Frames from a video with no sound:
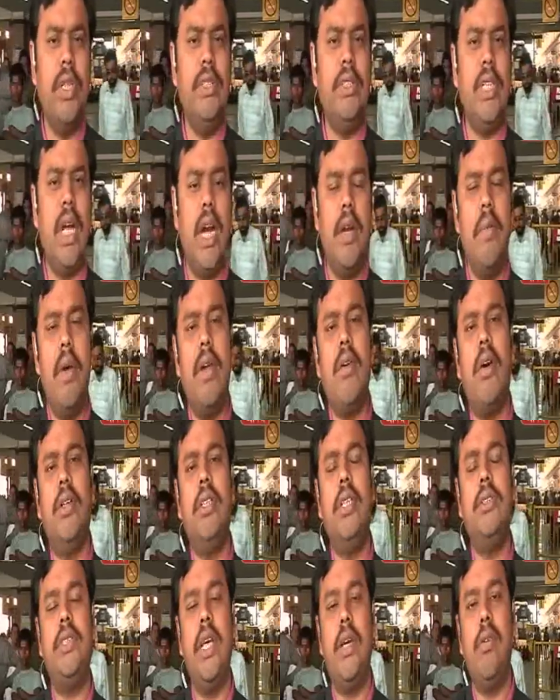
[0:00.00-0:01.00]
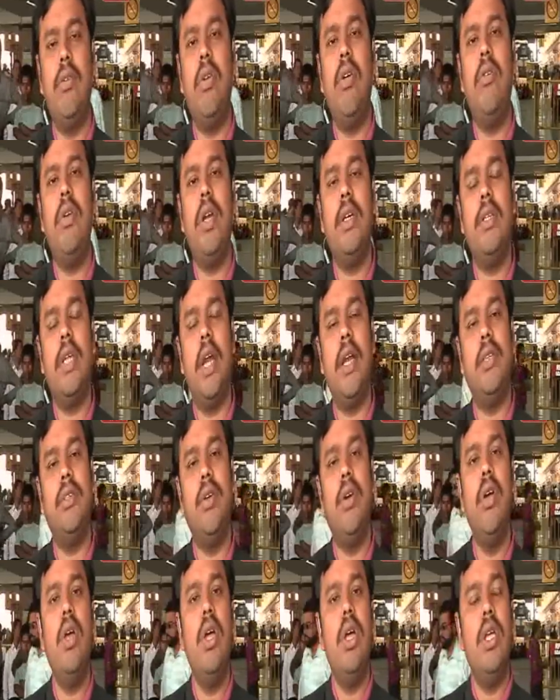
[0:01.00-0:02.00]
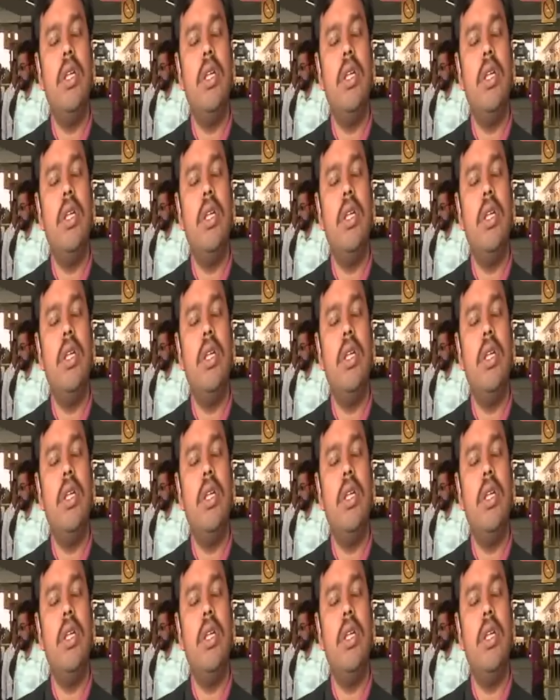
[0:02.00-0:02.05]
ট্রেন ছাড়বার কথা সেগুলোও নির্ধারিত